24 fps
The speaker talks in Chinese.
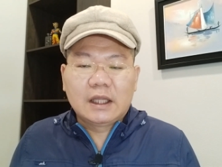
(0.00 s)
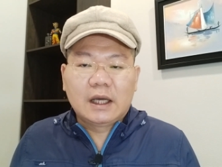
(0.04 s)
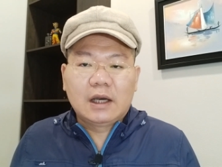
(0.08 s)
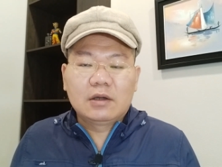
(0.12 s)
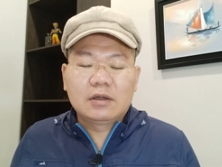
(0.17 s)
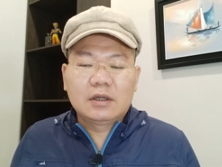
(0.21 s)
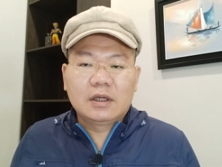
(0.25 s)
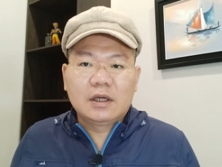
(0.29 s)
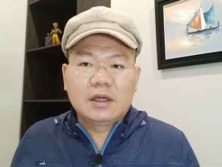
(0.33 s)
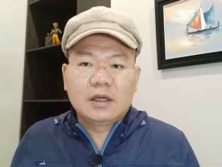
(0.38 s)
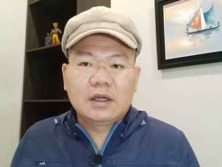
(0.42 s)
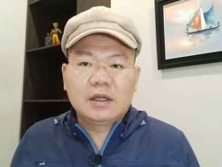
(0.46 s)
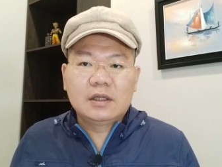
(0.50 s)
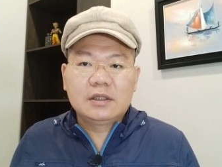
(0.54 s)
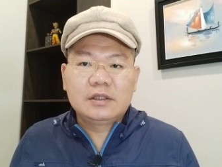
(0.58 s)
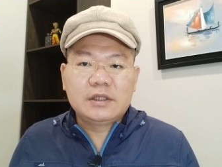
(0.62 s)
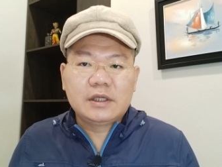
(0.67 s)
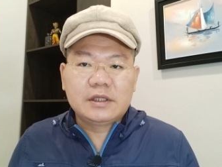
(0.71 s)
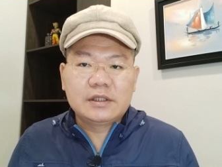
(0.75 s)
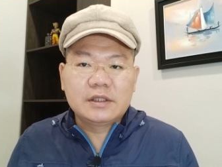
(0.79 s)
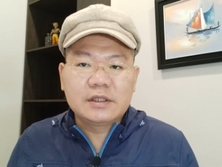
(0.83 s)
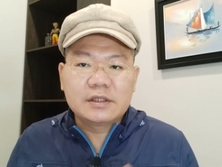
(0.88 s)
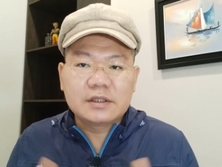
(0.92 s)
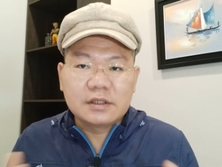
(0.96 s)
然后呢
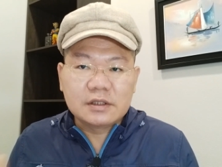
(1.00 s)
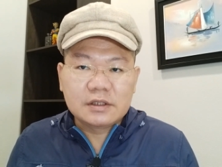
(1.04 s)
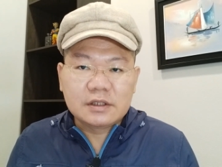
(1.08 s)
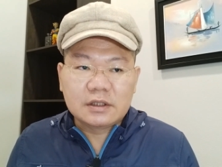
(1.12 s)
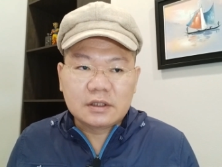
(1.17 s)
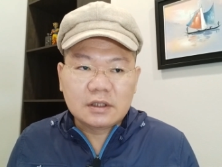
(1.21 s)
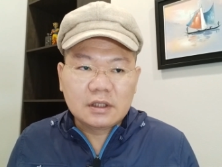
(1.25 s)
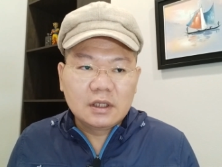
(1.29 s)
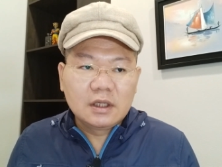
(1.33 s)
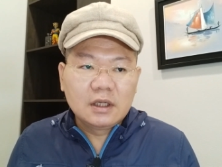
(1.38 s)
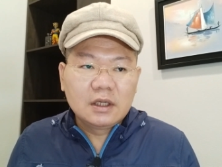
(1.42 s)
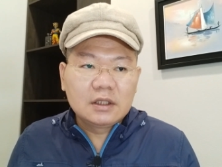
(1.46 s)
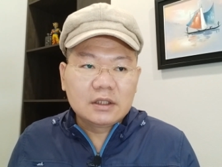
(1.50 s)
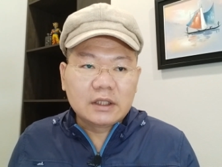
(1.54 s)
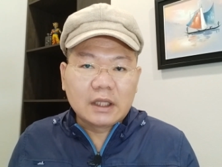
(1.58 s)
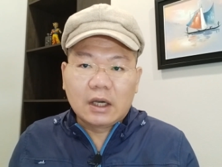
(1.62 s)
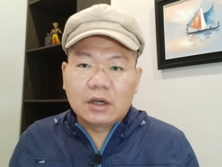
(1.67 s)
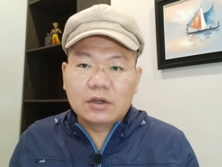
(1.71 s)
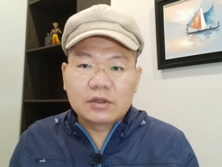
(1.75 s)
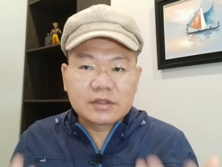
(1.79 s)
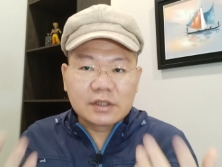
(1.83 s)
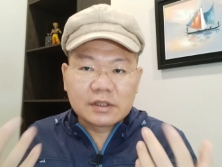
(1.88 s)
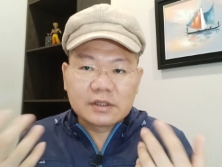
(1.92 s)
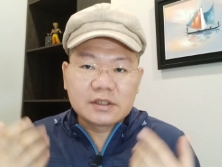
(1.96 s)
前程似锦，然
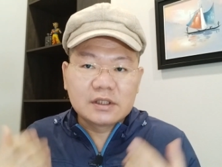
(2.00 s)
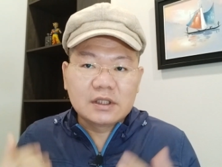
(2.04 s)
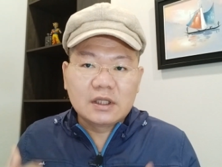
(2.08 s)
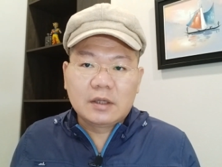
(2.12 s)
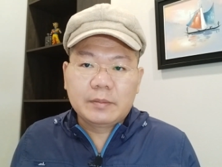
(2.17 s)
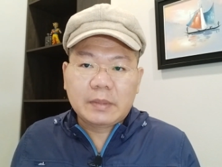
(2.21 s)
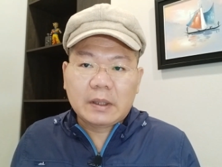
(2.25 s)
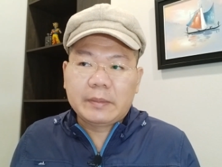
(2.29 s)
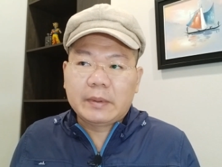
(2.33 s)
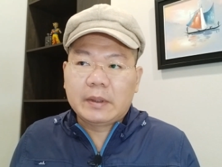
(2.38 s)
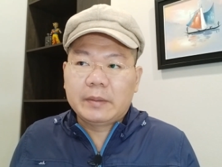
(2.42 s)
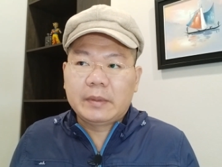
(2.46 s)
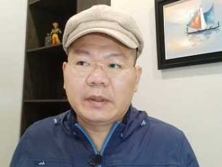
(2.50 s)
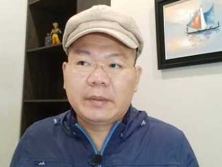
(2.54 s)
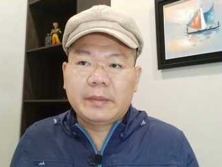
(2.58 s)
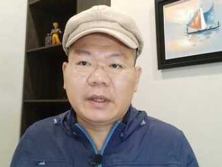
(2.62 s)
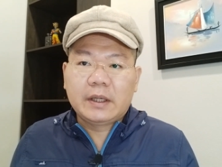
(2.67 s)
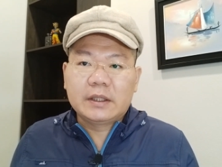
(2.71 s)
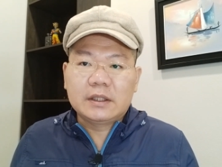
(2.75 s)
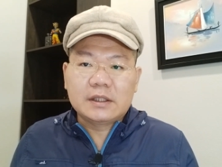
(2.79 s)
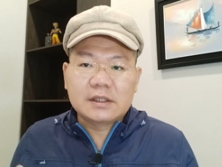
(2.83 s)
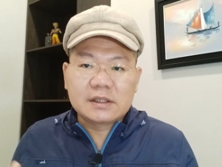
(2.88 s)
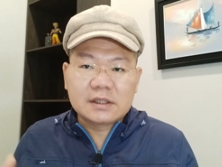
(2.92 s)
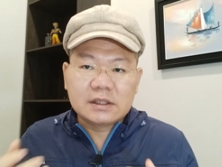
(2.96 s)
后甚至呢爸爸妈
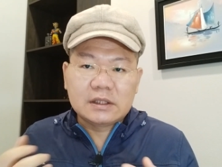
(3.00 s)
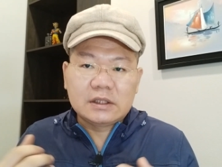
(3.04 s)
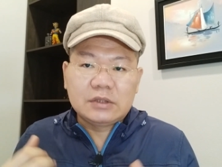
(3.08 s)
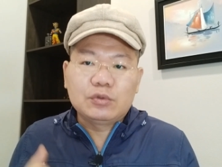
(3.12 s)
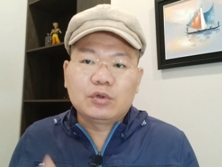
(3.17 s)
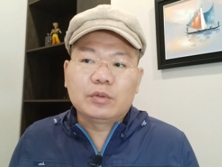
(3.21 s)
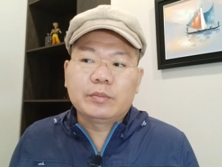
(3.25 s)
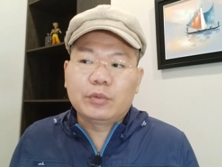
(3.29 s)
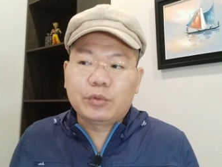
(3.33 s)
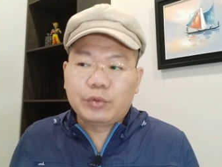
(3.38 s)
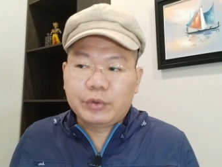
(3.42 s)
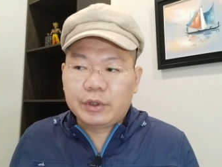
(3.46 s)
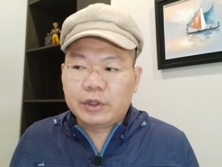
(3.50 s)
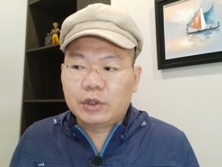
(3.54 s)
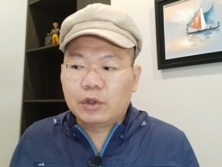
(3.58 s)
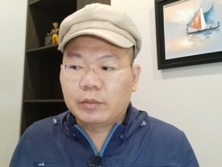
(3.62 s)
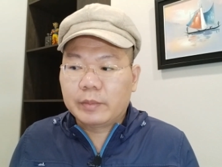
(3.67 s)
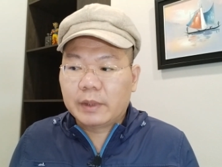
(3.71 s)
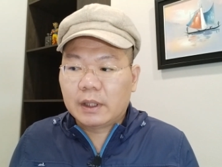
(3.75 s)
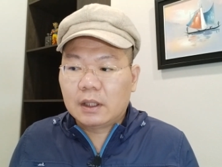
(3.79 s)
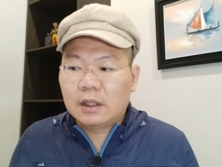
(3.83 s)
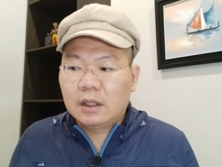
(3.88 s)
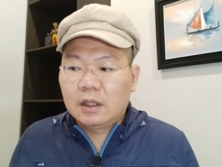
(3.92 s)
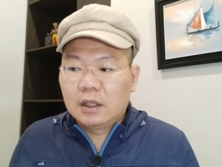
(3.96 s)
妈也是以我们为
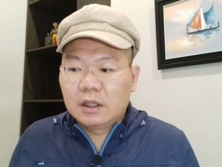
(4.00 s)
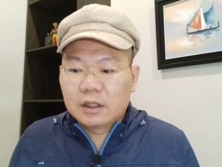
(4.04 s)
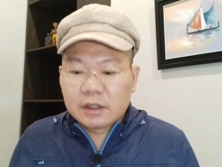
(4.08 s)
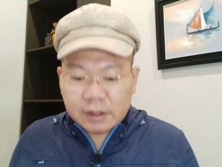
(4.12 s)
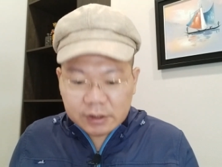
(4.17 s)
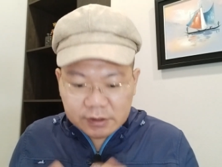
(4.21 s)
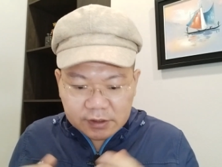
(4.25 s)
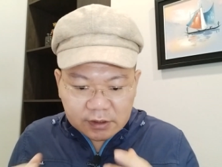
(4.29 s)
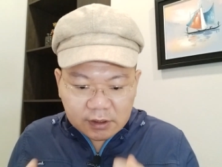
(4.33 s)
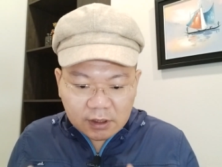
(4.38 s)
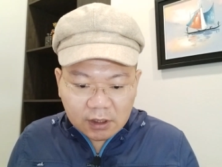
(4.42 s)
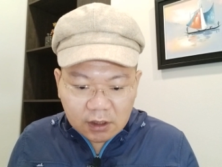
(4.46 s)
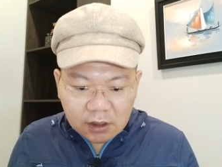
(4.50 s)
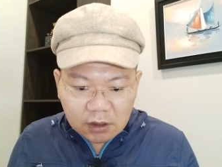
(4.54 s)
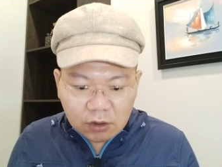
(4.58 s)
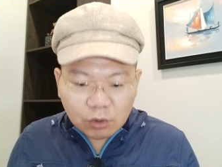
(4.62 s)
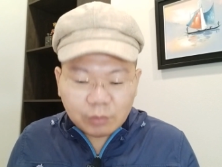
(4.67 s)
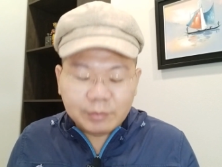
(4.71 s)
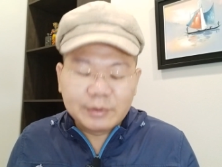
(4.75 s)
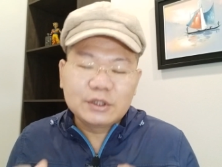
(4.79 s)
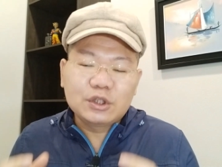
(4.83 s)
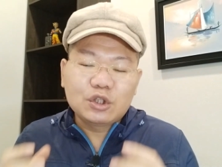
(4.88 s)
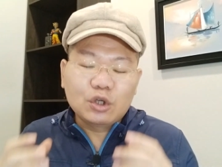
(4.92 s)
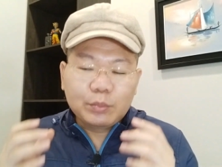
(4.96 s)
荣嘛。可是呢，
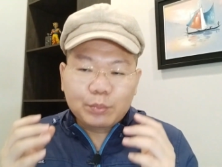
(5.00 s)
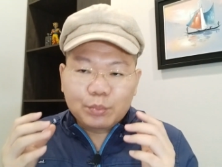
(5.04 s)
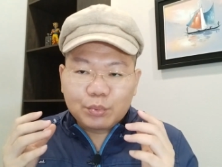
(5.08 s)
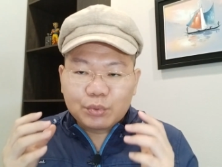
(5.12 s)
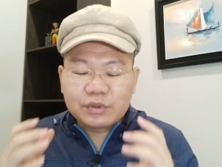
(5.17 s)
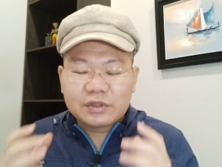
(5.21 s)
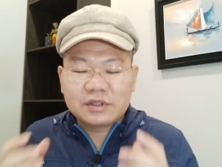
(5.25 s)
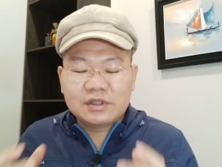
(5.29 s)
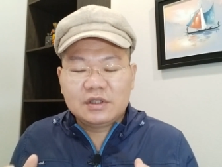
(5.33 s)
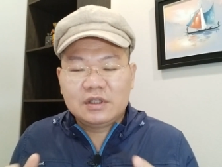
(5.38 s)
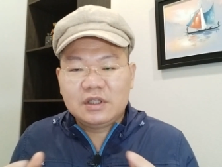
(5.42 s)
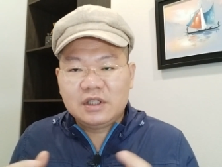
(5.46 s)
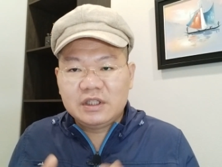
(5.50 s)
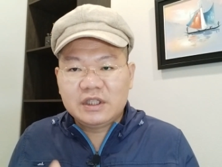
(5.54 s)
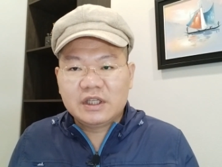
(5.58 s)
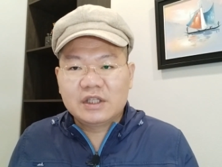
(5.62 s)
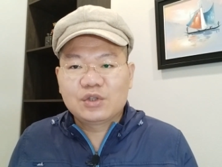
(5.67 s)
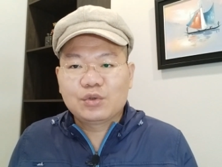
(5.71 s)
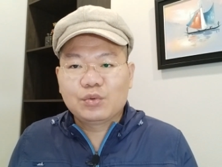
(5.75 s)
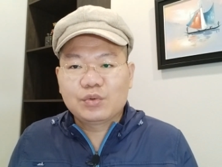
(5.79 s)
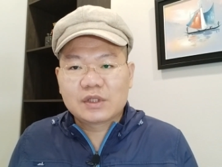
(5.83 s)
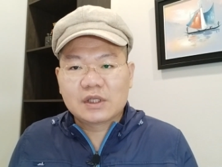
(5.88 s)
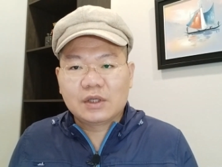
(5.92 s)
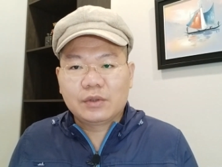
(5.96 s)
我们都不是第一天
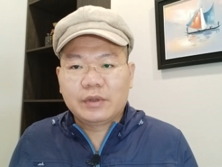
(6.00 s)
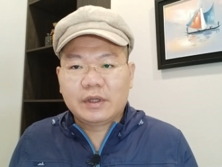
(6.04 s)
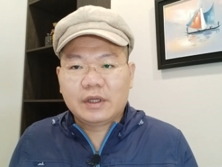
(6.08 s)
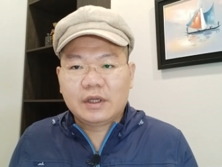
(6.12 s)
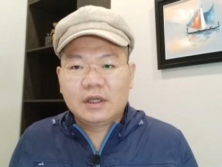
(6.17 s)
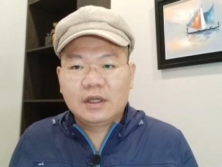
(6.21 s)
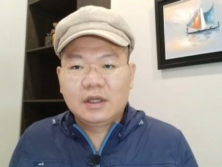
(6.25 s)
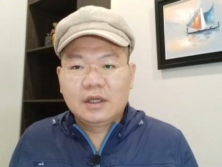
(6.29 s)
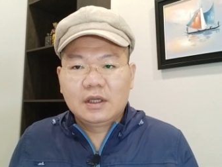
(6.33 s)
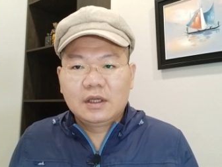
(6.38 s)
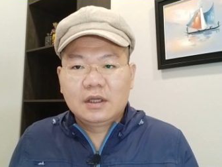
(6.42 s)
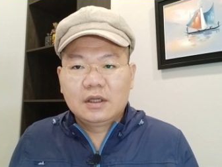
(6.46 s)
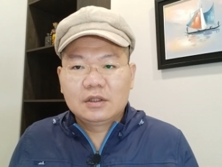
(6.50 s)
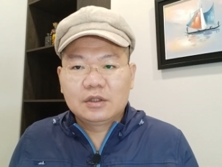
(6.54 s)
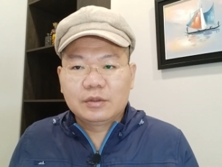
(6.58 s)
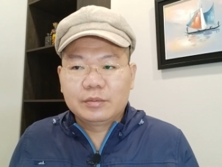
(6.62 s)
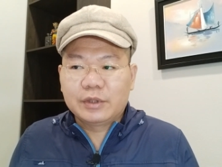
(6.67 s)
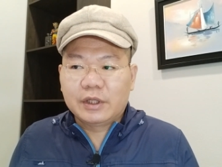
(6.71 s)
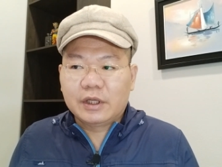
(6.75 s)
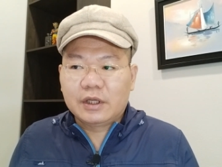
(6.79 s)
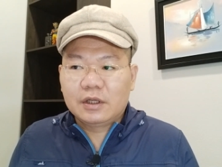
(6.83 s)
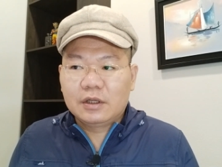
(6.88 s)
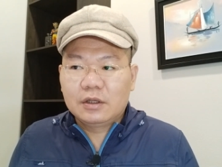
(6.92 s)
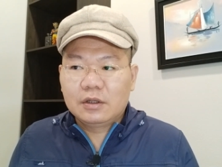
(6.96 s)
出社会，对
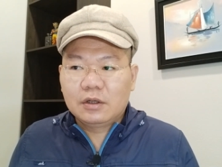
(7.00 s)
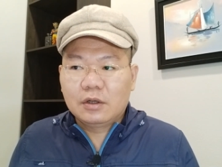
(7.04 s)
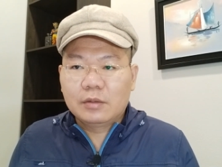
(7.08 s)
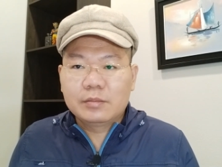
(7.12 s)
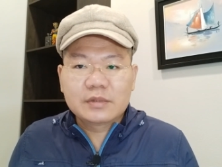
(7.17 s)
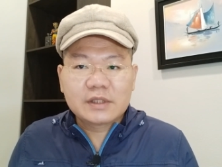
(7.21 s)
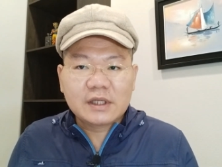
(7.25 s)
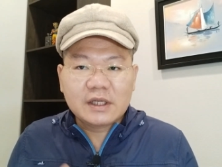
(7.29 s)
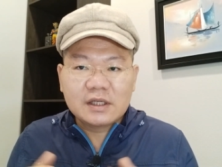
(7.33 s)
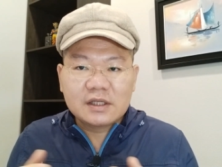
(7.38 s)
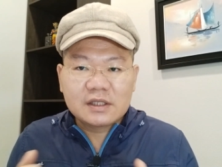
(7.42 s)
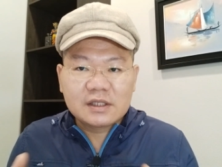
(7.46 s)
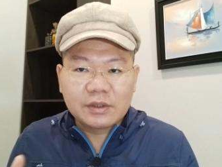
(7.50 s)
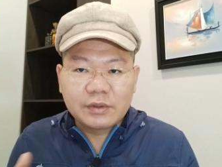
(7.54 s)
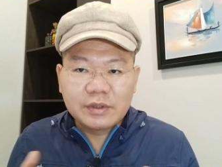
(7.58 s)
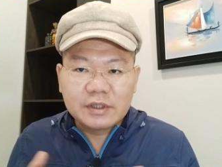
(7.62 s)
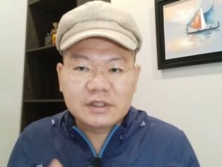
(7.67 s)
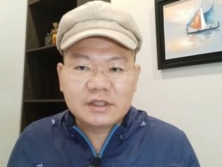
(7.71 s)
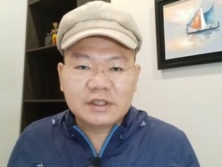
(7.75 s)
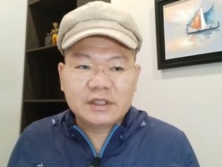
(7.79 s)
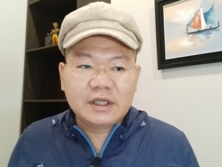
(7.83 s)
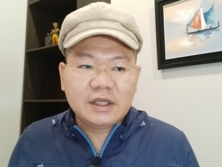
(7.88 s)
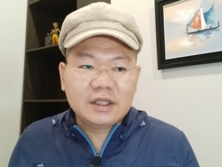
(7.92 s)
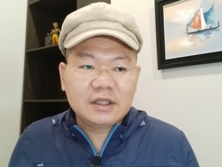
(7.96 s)
不对？我们在社会
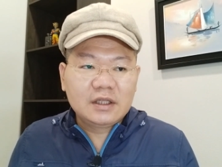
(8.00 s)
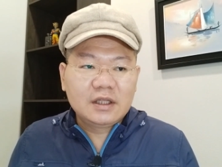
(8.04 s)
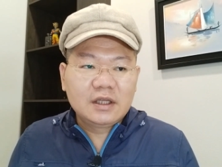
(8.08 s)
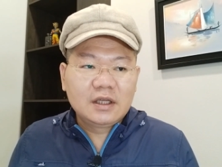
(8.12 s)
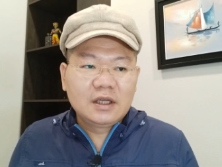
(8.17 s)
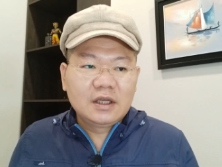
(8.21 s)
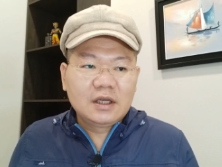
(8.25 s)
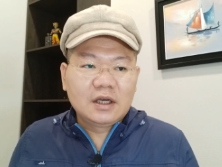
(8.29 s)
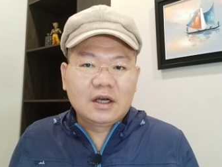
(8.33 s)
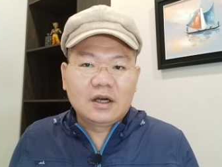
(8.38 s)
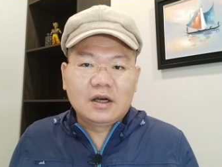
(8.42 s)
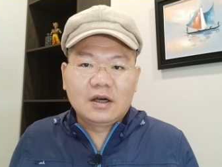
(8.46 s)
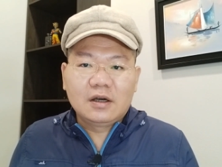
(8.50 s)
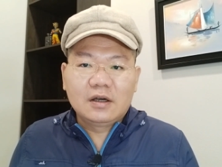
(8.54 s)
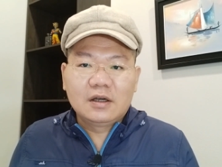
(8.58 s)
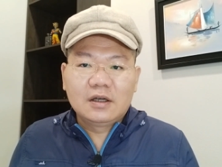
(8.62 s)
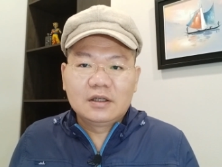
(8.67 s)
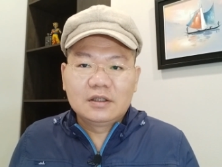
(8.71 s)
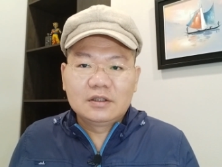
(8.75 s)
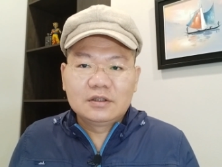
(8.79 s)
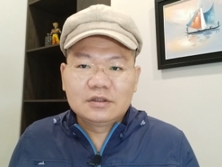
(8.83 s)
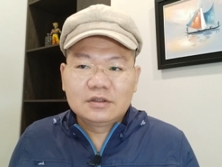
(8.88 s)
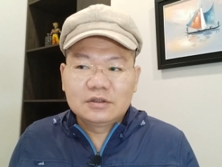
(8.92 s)
经验哦。